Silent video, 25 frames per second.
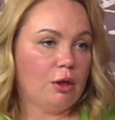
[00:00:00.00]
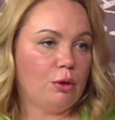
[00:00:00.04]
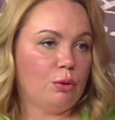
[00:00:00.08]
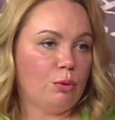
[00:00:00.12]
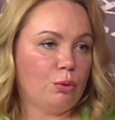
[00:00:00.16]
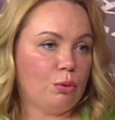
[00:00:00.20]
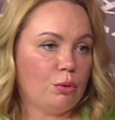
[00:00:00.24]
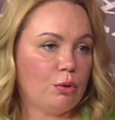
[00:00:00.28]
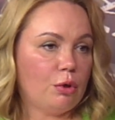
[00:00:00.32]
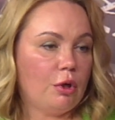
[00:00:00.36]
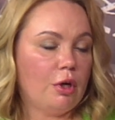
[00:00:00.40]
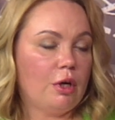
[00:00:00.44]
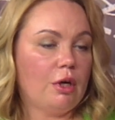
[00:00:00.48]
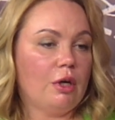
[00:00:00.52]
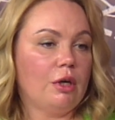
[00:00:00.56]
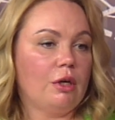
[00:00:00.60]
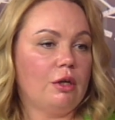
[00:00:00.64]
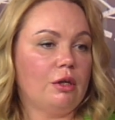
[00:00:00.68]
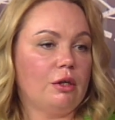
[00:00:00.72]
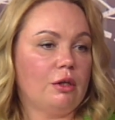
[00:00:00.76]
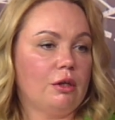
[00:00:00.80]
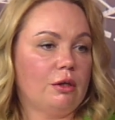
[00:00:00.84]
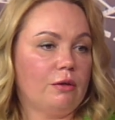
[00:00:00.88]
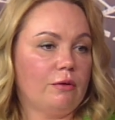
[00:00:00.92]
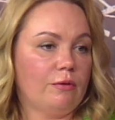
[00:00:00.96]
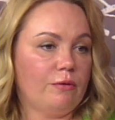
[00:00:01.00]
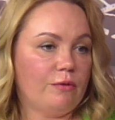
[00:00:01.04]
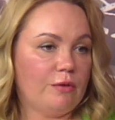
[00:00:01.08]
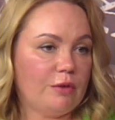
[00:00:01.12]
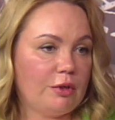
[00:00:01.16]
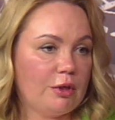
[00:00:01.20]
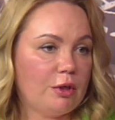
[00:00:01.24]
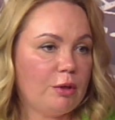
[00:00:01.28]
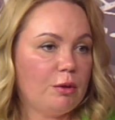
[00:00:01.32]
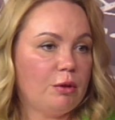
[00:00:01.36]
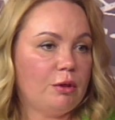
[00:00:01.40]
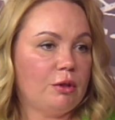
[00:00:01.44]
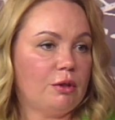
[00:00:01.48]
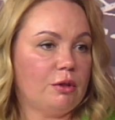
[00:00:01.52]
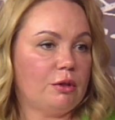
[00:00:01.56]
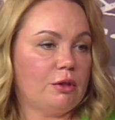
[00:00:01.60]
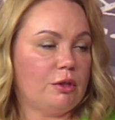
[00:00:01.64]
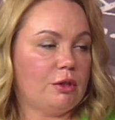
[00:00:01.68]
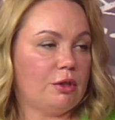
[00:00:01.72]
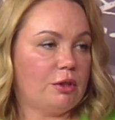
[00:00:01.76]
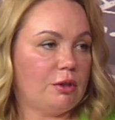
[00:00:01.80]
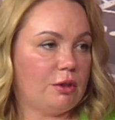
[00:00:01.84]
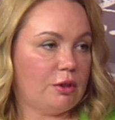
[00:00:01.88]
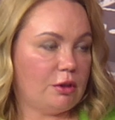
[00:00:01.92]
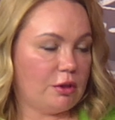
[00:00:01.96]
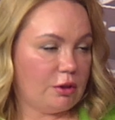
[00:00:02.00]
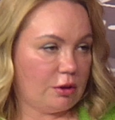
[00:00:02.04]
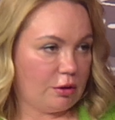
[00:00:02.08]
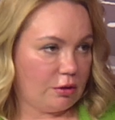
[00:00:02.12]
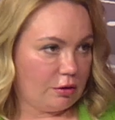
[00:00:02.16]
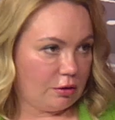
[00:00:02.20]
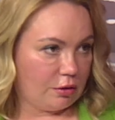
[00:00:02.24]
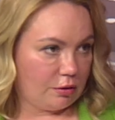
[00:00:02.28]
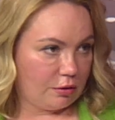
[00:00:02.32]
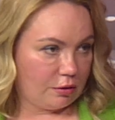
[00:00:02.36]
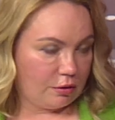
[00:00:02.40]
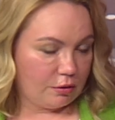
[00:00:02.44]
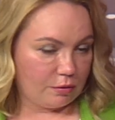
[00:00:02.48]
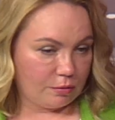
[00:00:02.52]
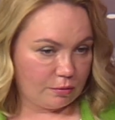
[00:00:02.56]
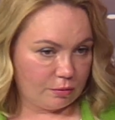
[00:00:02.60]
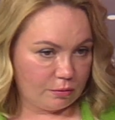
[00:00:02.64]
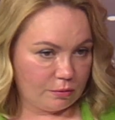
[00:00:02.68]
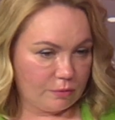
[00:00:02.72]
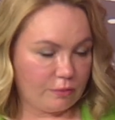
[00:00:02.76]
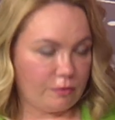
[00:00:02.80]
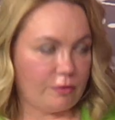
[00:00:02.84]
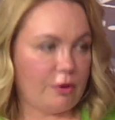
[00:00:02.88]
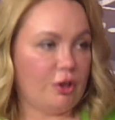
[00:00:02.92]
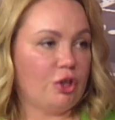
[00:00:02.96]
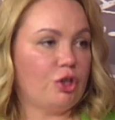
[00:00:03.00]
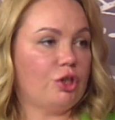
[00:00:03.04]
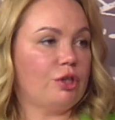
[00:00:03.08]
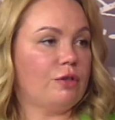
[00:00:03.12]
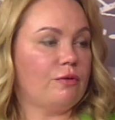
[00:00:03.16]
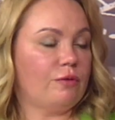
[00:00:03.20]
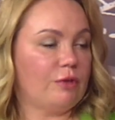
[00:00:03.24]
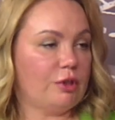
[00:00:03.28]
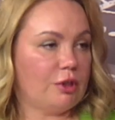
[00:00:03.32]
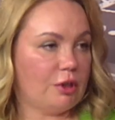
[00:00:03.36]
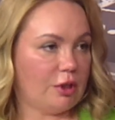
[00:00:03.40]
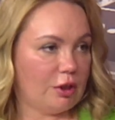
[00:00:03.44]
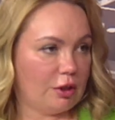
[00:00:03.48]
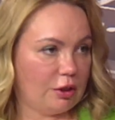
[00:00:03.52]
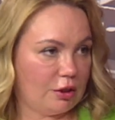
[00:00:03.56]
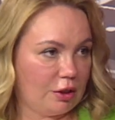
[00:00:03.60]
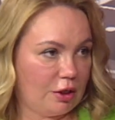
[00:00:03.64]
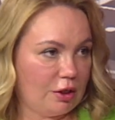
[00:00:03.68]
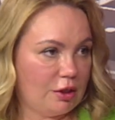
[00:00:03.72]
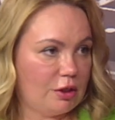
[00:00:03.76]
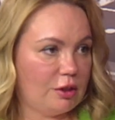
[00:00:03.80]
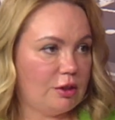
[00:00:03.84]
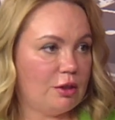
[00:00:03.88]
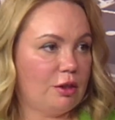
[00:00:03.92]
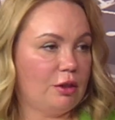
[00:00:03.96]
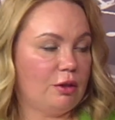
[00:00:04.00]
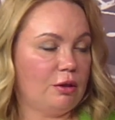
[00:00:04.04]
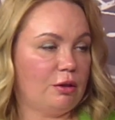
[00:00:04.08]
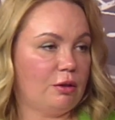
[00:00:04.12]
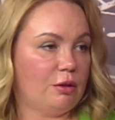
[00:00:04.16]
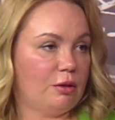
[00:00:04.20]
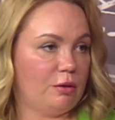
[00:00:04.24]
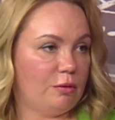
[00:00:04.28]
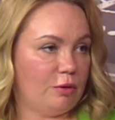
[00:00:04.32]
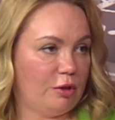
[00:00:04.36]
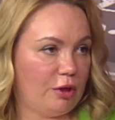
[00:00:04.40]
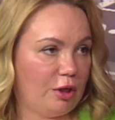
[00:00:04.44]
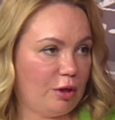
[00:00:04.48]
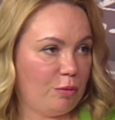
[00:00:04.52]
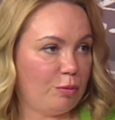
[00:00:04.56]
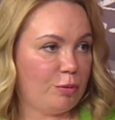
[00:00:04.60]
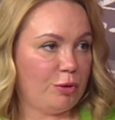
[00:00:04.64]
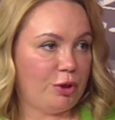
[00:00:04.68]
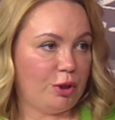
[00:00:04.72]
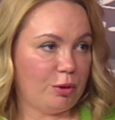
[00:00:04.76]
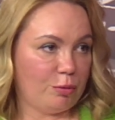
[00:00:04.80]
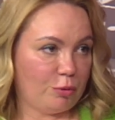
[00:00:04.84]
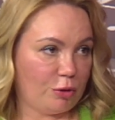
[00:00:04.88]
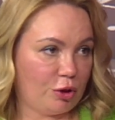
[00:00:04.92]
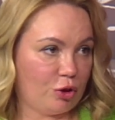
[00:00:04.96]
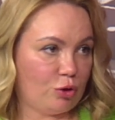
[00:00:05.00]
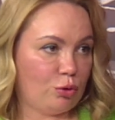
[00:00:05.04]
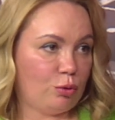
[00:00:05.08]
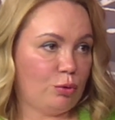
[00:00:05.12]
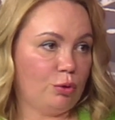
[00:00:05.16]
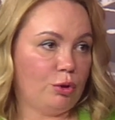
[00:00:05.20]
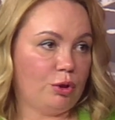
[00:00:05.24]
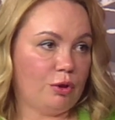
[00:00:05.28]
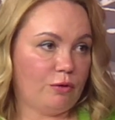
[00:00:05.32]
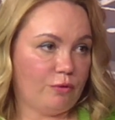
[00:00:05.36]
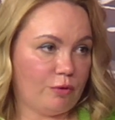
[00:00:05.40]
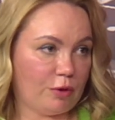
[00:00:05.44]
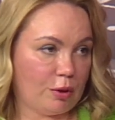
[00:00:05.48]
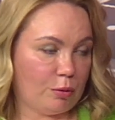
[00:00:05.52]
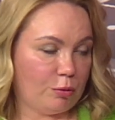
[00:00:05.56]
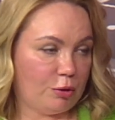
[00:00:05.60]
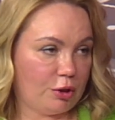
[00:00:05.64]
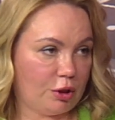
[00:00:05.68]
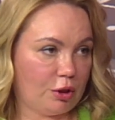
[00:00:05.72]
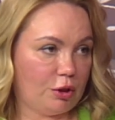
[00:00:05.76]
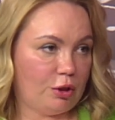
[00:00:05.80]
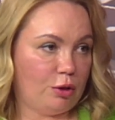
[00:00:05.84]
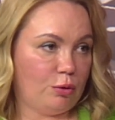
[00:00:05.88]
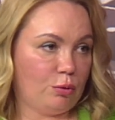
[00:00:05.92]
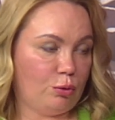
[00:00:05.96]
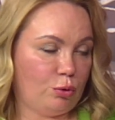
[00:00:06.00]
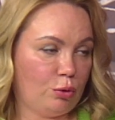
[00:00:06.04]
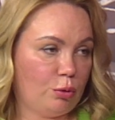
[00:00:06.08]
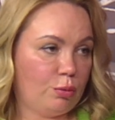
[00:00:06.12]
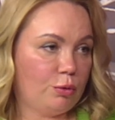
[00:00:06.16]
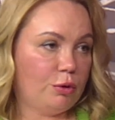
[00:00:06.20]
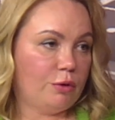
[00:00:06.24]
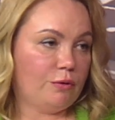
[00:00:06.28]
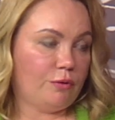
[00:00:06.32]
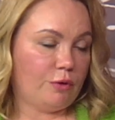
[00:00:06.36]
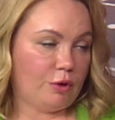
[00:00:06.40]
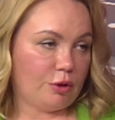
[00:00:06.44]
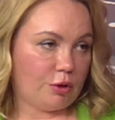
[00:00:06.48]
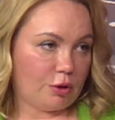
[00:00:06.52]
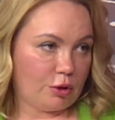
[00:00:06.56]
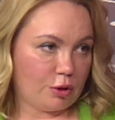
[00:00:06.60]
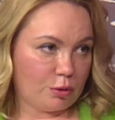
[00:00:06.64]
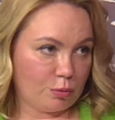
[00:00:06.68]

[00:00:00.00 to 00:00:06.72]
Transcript: то э, вы с вашего согласия, да, понимая, что это вам надо и удобно, вы это